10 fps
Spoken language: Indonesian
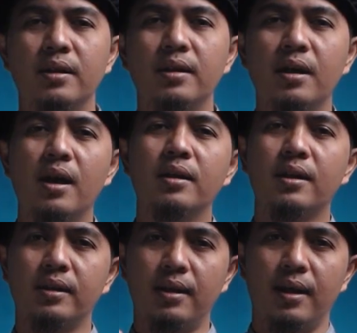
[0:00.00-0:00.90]
Dengan
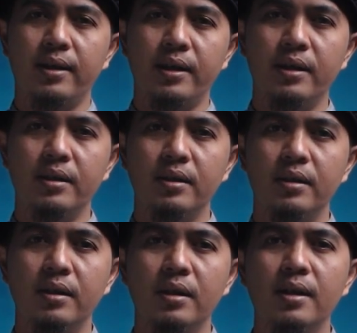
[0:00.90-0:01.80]
kata lain,
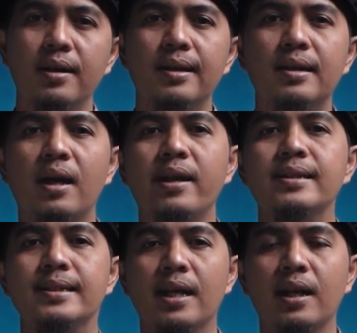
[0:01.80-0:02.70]

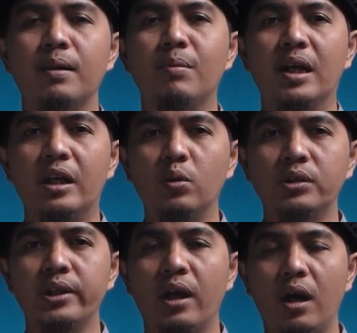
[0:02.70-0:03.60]
dengan jalan
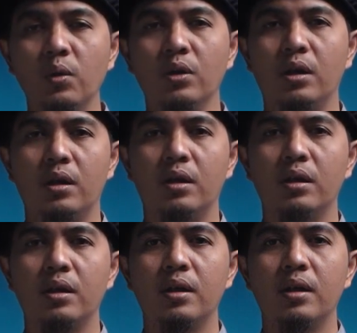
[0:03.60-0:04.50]
mengikuti Allah
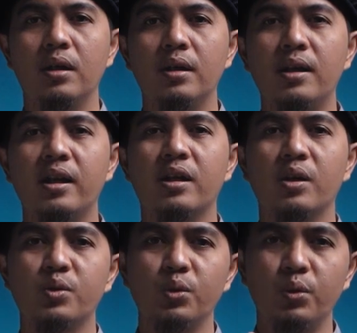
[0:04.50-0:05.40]
dan
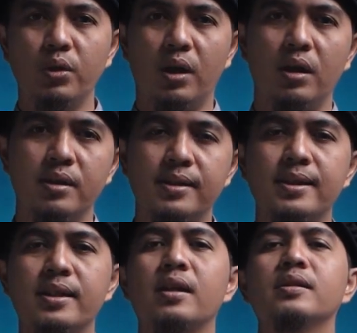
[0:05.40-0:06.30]
Rasulullah
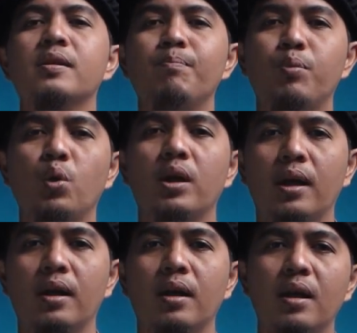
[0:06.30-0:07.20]
secara sempurna,